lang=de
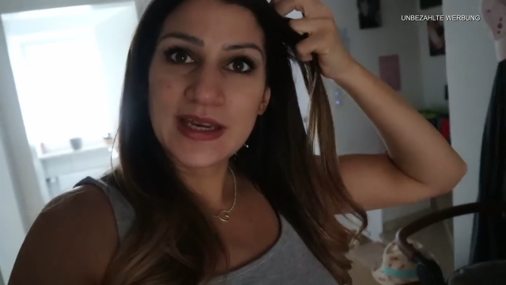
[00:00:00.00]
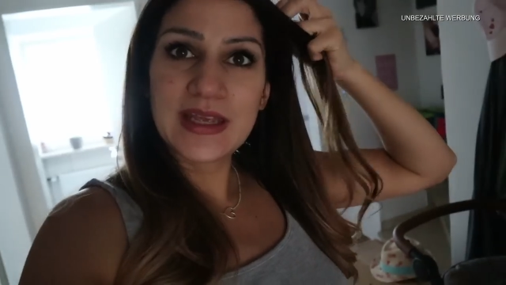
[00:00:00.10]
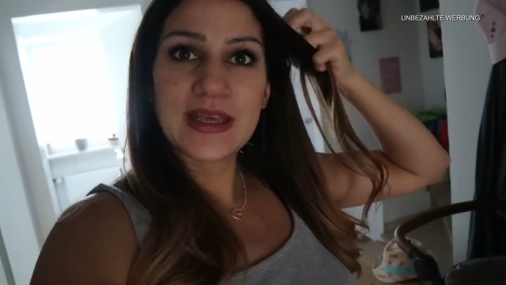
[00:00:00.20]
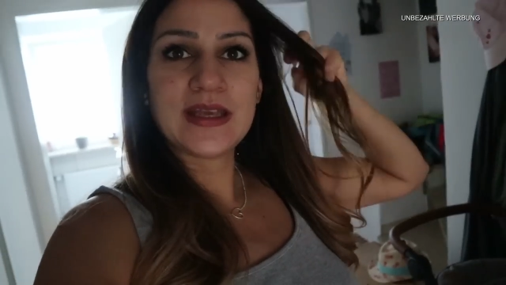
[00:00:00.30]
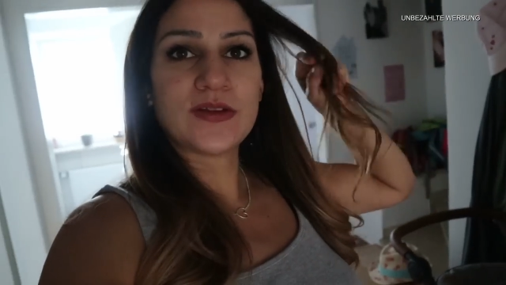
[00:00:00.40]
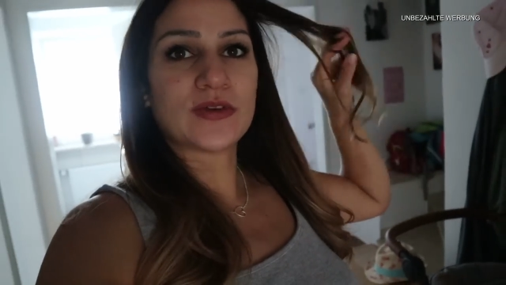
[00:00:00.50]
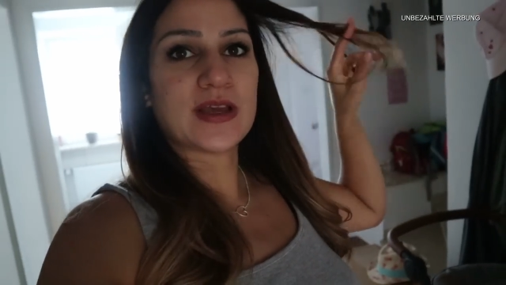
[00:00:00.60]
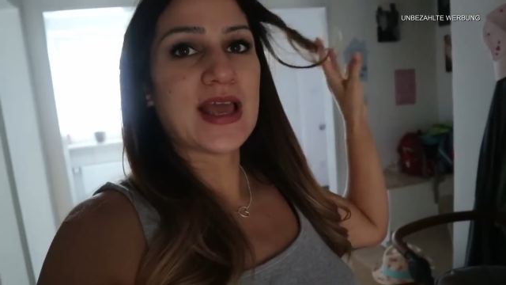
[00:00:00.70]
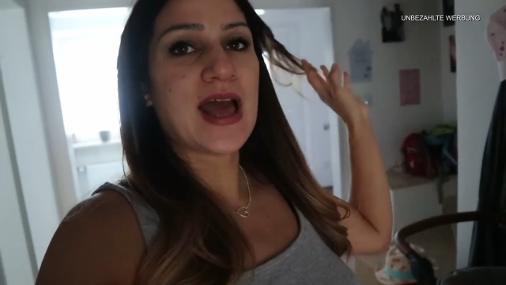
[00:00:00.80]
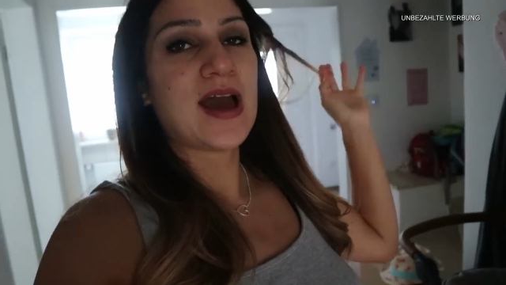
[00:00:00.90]
nicht oder
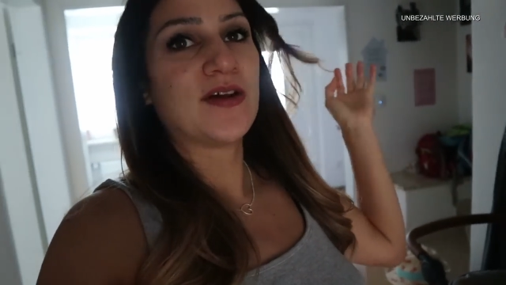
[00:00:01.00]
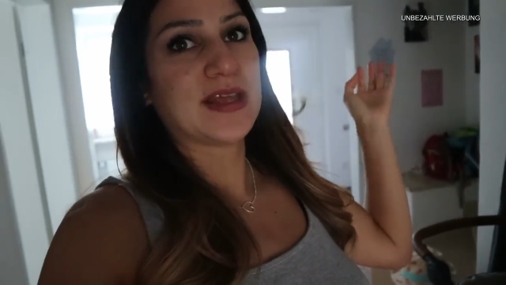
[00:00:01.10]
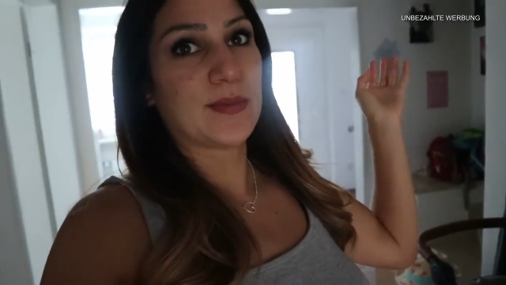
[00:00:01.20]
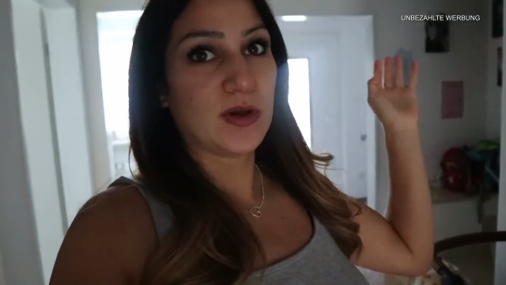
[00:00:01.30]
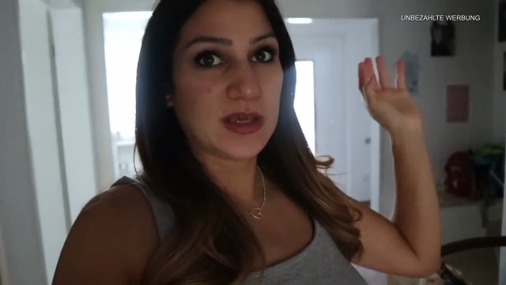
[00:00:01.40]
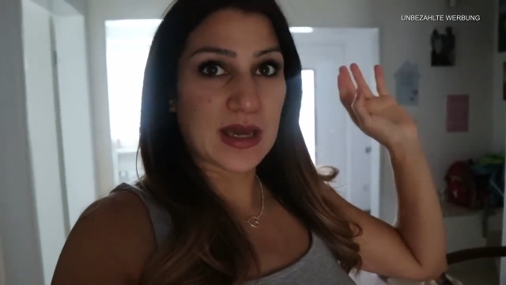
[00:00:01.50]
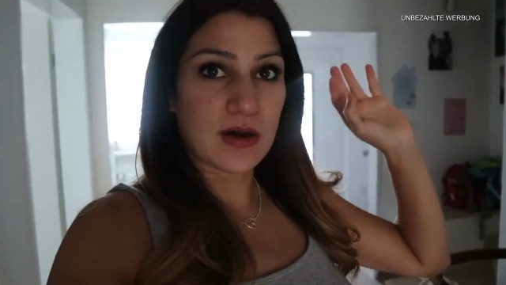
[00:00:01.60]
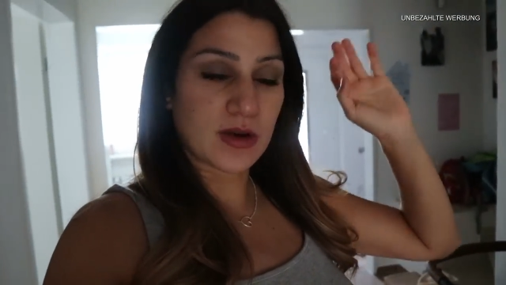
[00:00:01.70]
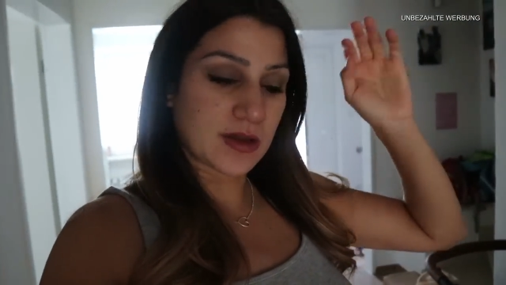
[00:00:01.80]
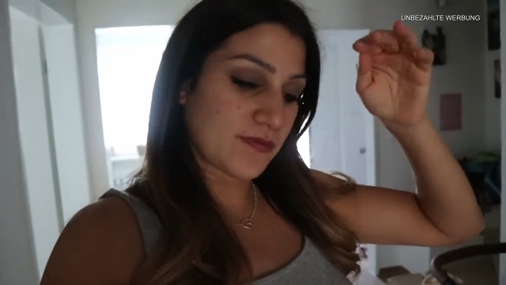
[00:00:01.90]
ja. Und ich habe euch ja
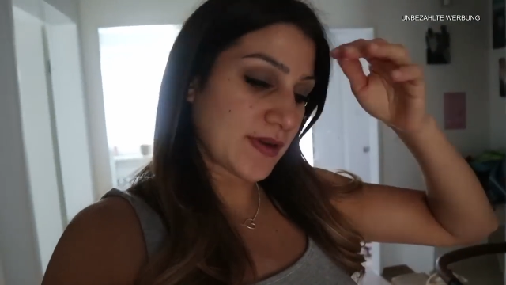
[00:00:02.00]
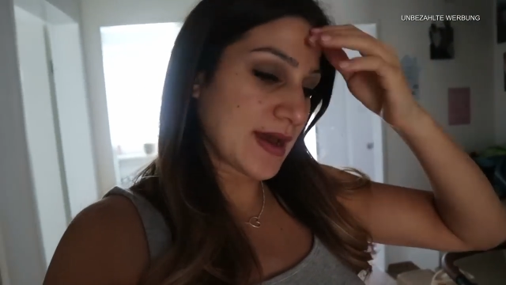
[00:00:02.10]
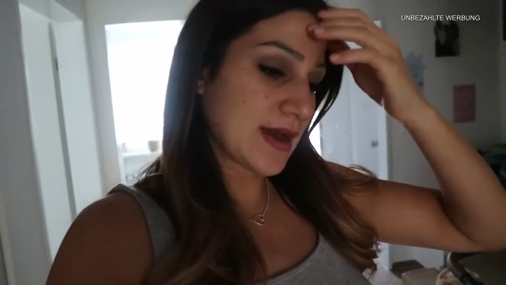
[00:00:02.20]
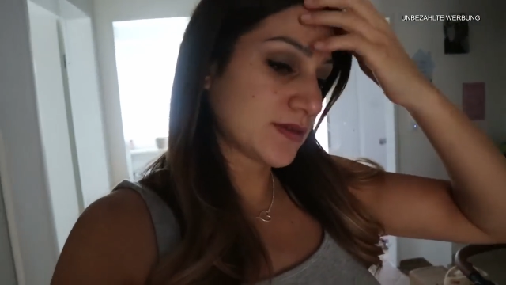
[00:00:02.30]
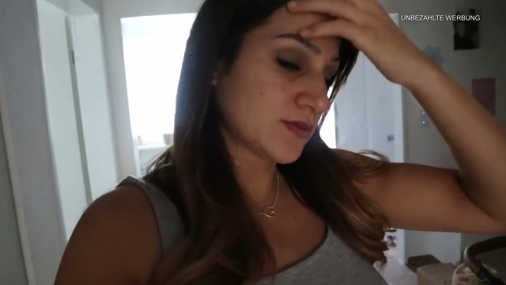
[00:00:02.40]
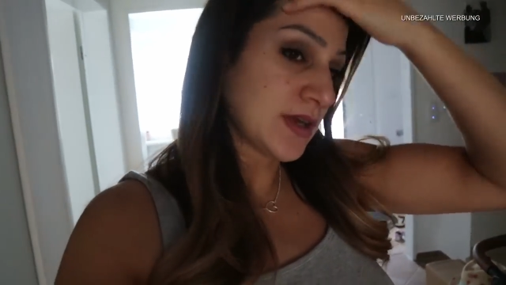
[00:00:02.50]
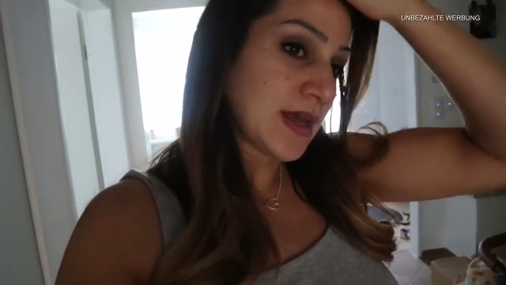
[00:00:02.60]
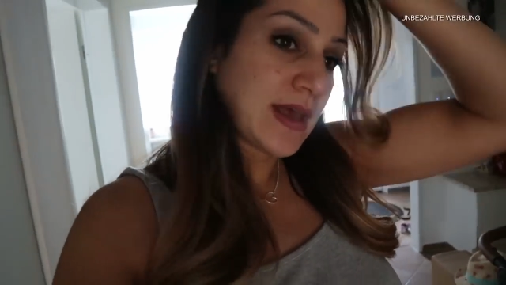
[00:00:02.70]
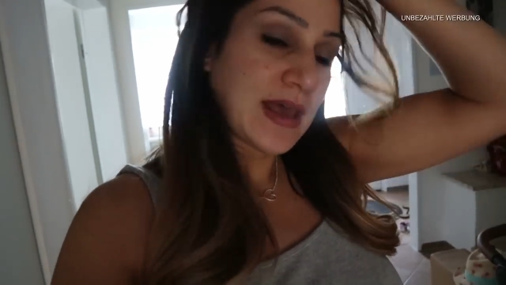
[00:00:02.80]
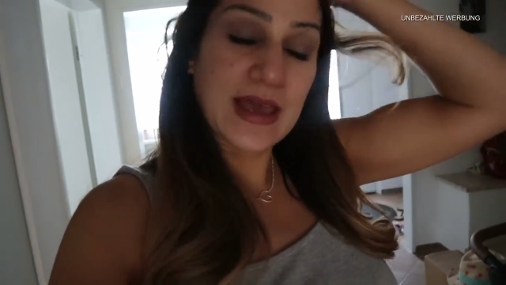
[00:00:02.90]
auch gefragt und
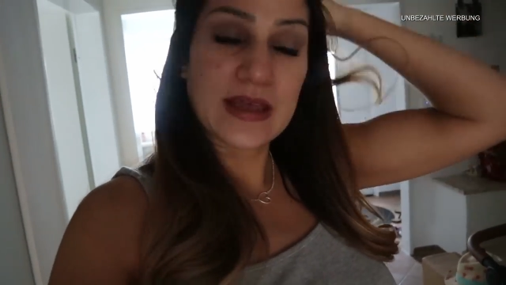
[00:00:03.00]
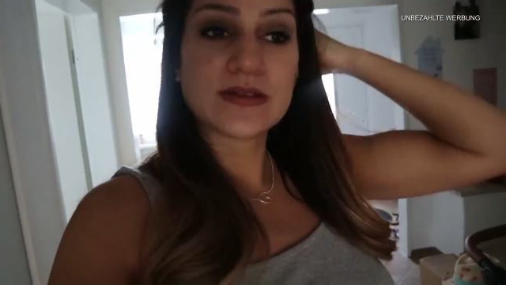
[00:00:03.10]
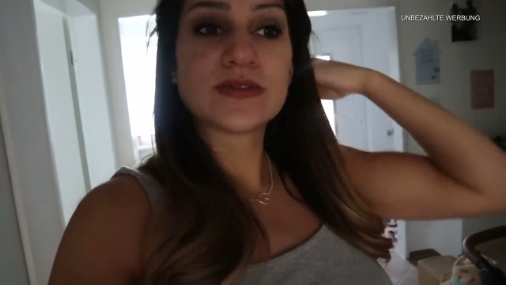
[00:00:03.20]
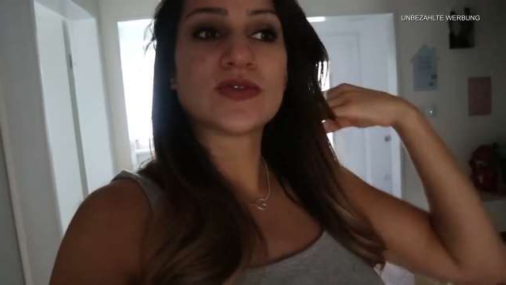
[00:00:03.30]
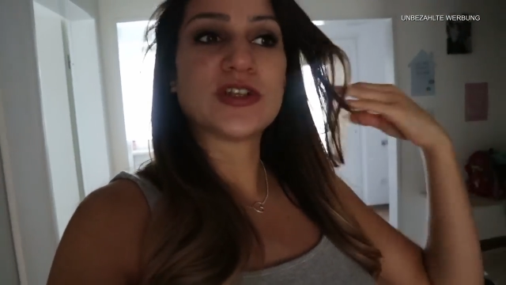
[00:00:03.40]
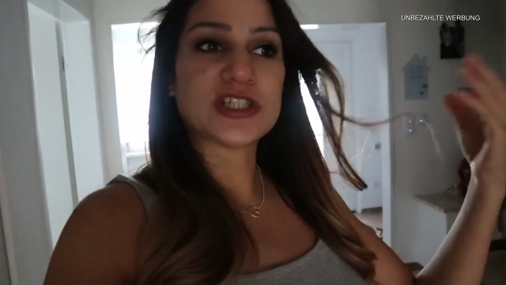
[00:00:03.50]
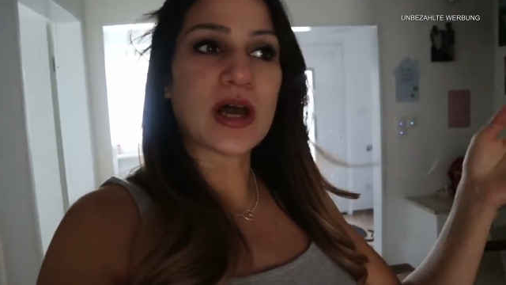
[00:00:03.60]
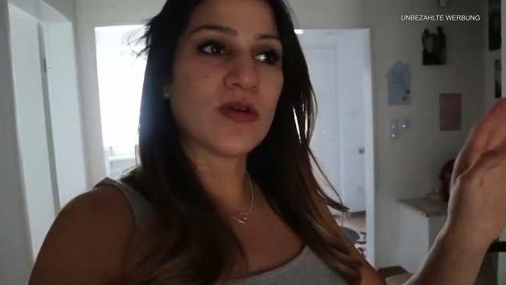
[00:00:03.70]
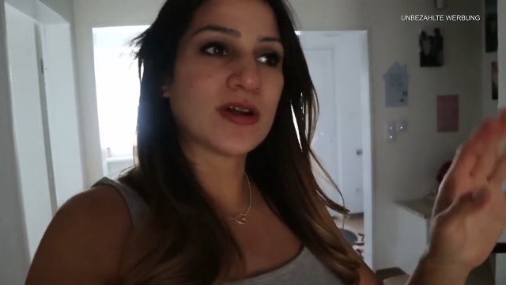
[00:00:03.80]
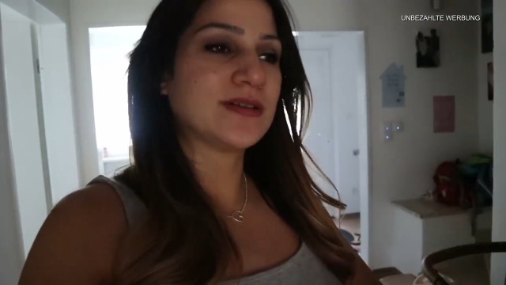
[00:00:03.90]
äh, so eine
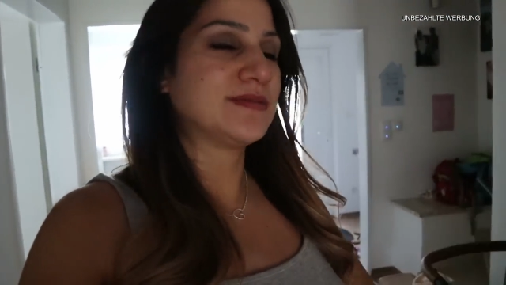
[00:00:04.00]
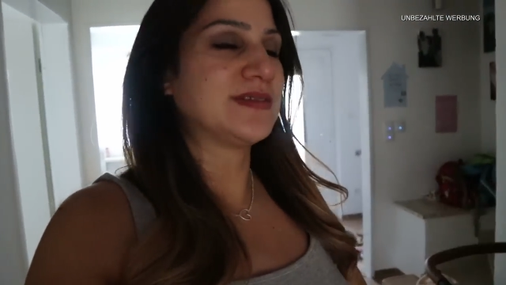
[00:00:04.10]
Schaukel.